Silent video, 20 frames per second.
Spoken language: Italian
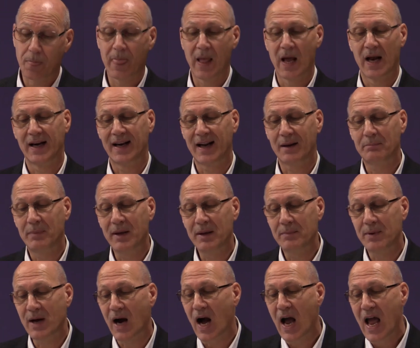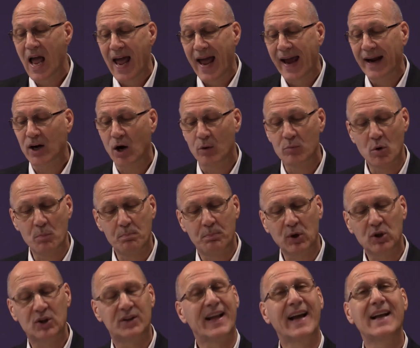La Bibbia è come un
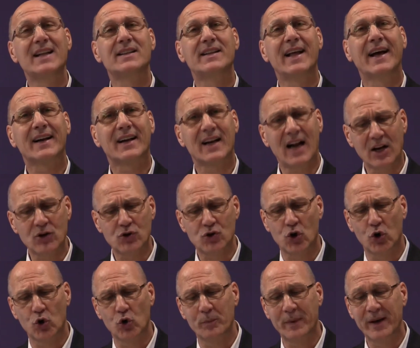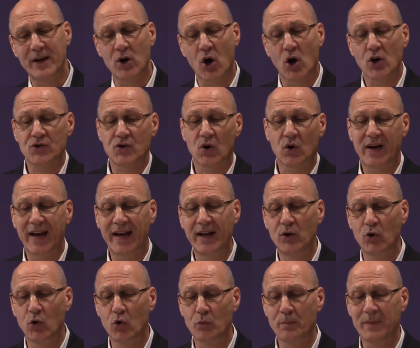potente raggio luminoso che
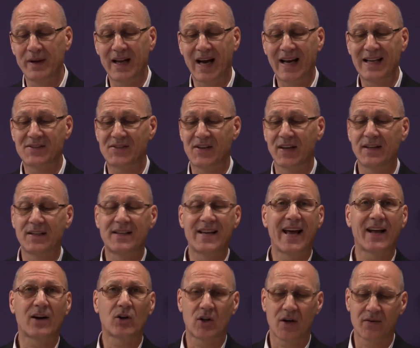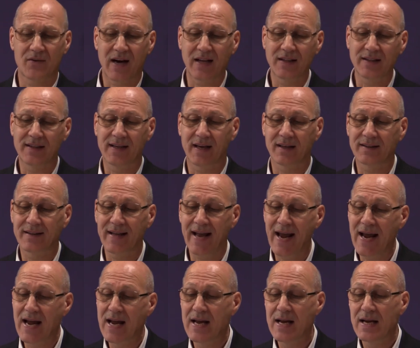illumina il sentiero davanti a
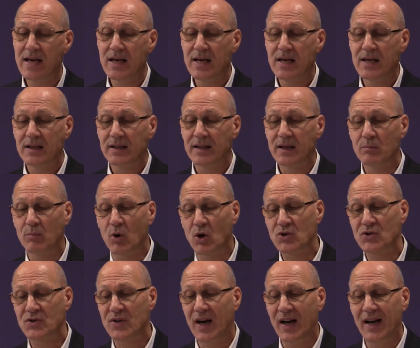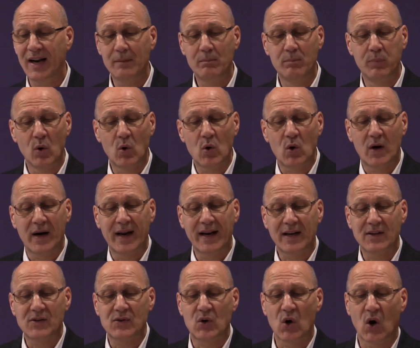te, ti mostra le buche
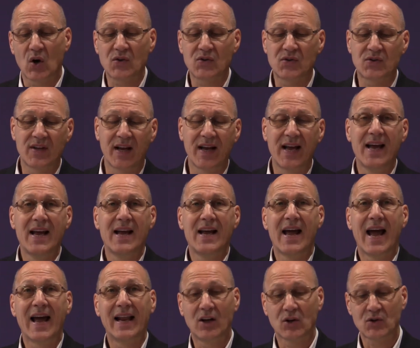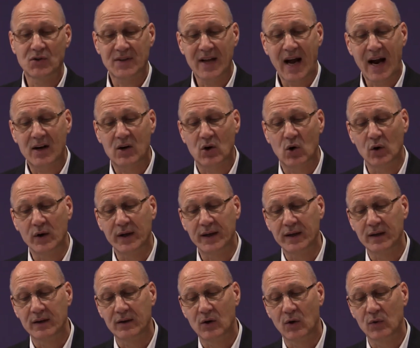nascoste e gli ostacoli,
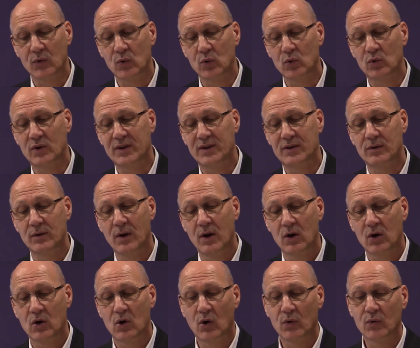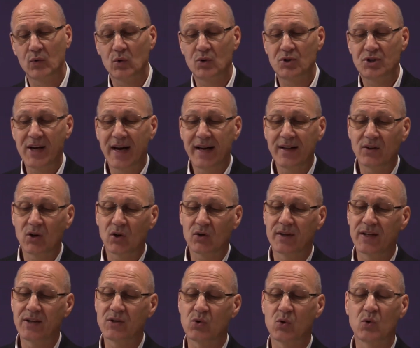condu
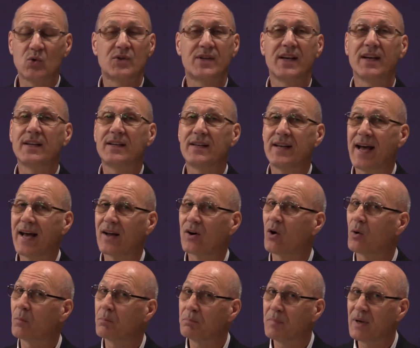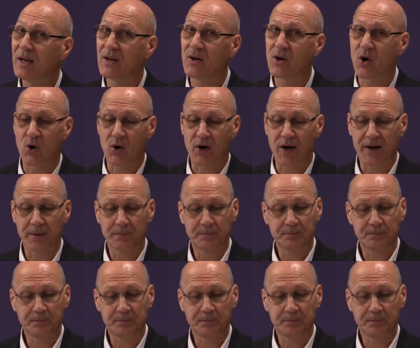conducendoti sul sentiero migliore.